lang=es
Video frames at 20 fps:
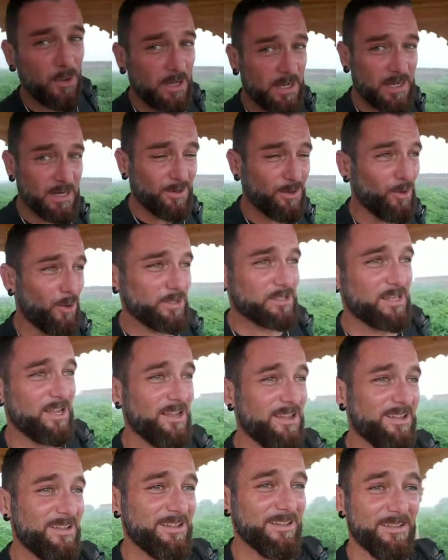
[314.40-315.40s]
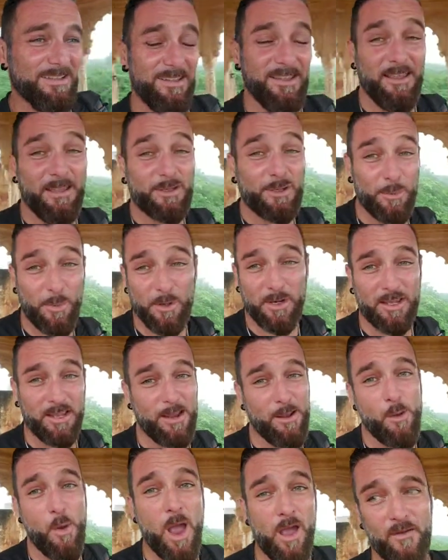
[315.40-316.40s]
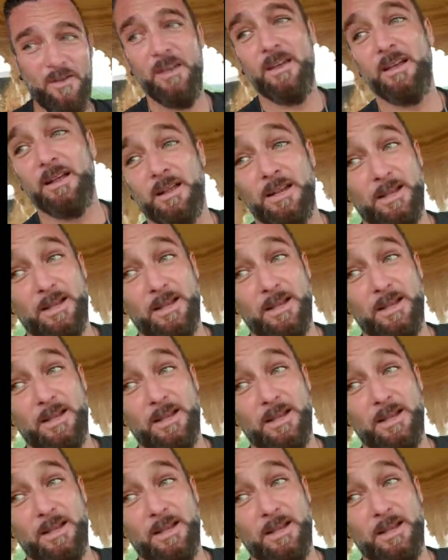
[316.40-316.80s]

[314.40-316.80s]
no es gran cosa, eso porque llueve,